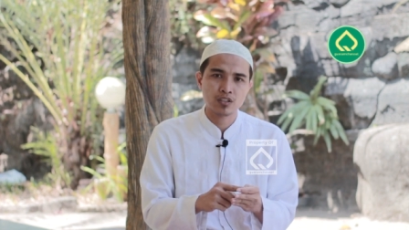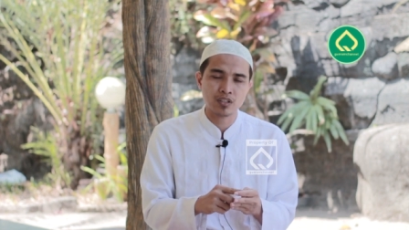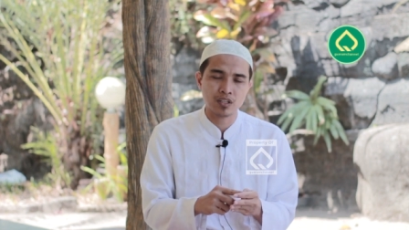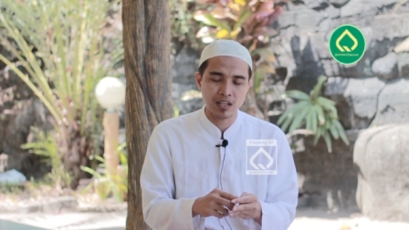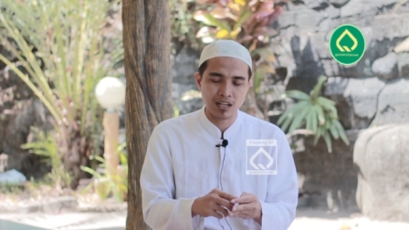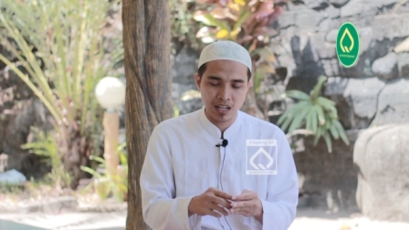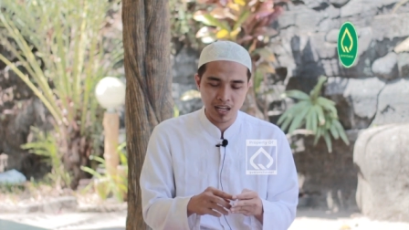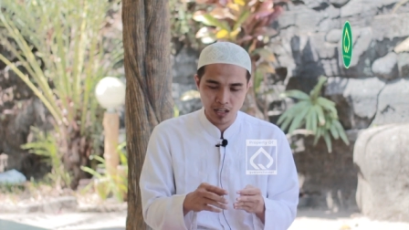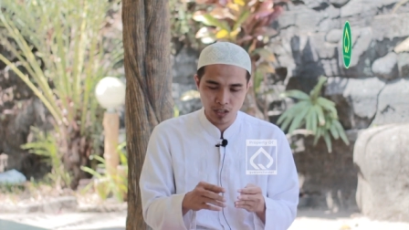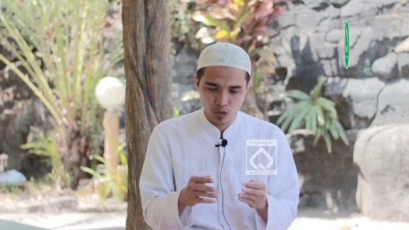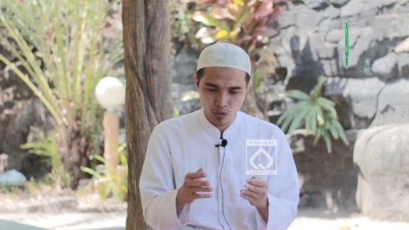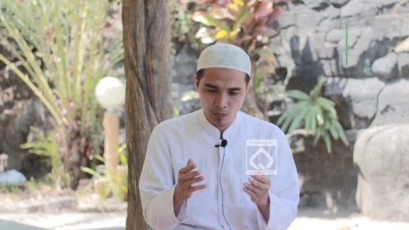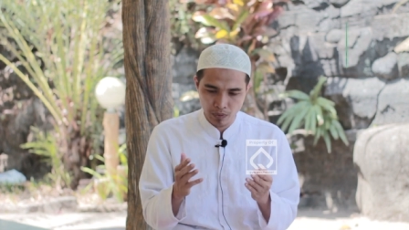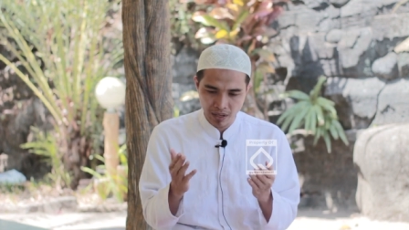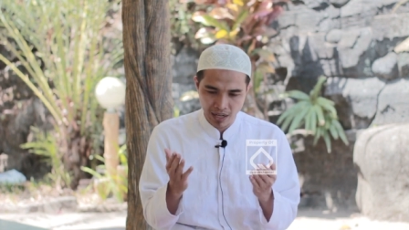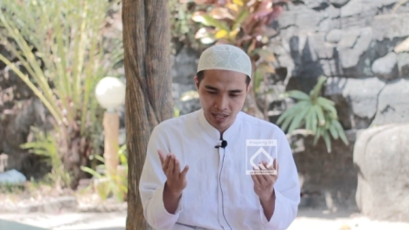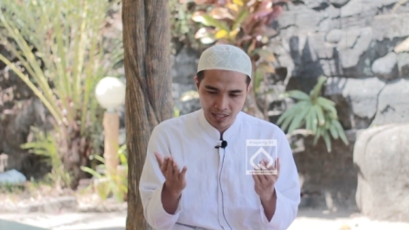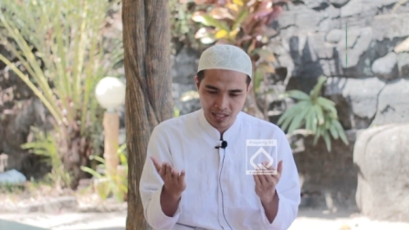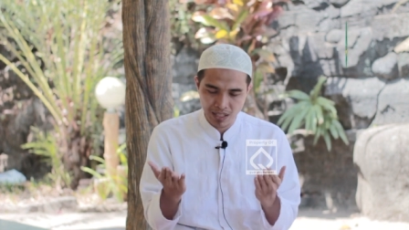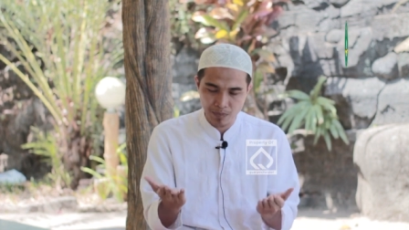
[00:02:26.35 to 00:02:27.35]
selalu
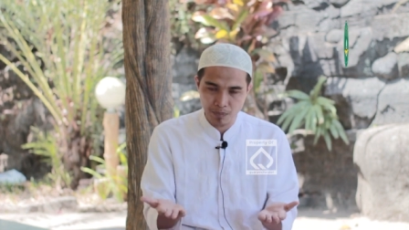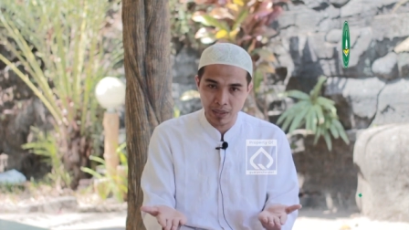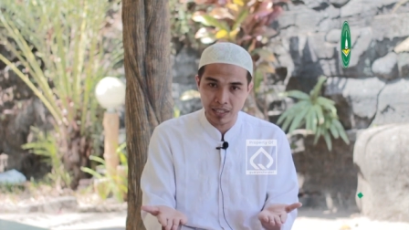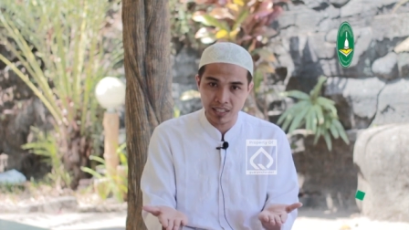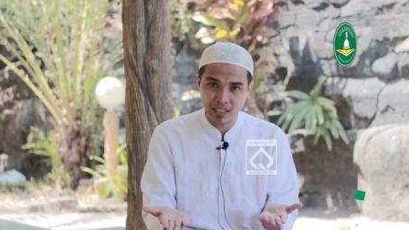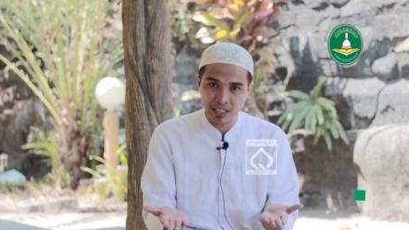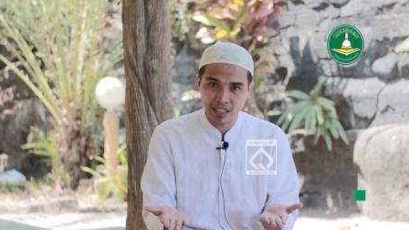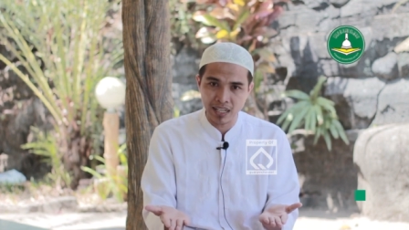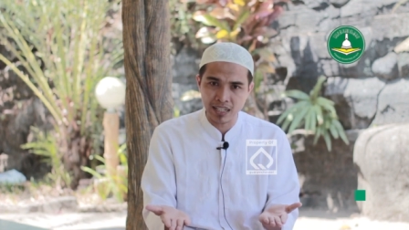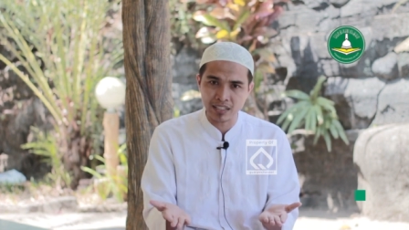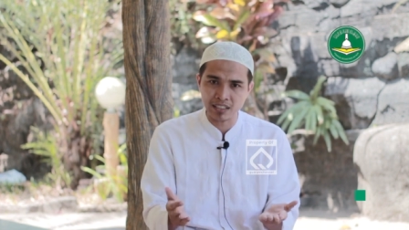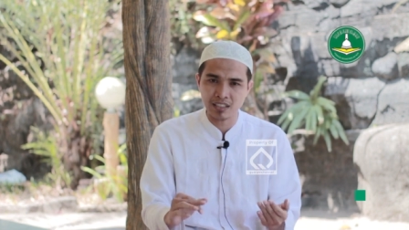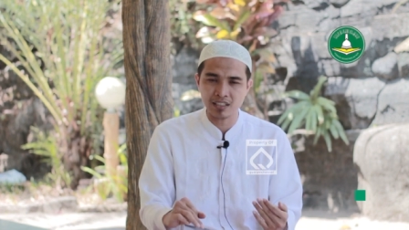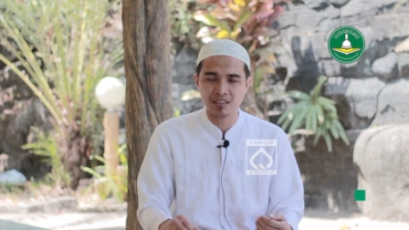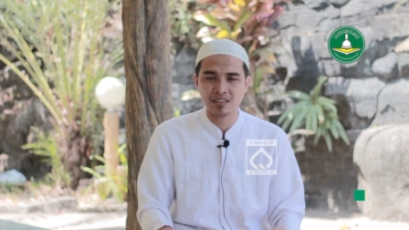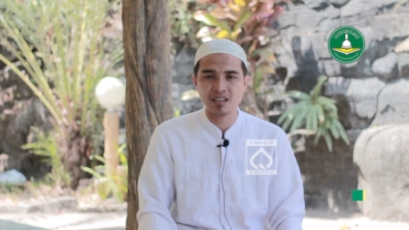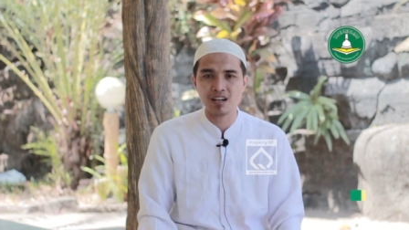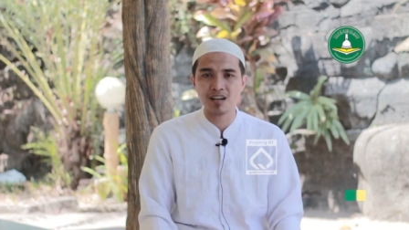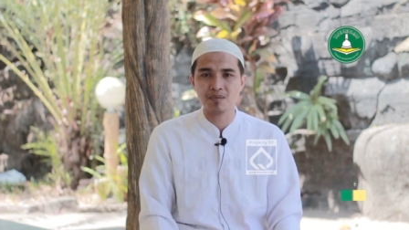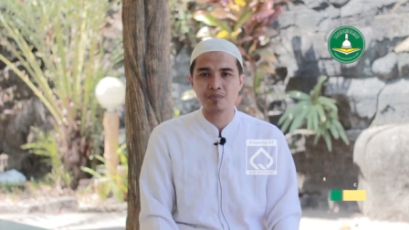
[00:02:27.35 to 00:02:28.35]
berhadapan dengan
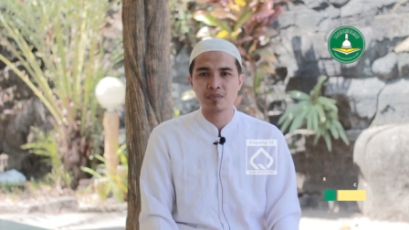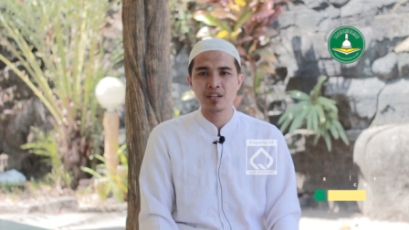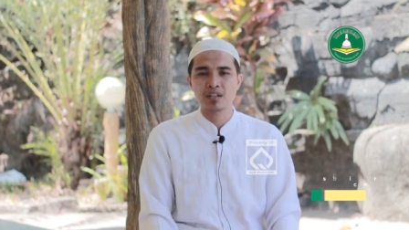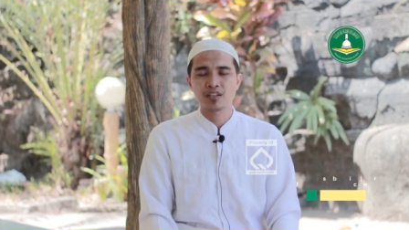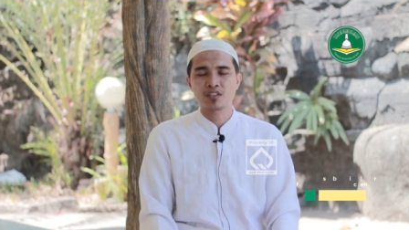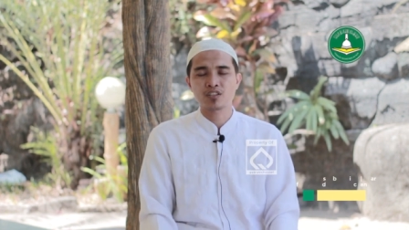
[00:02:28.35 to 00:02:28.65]
kitab,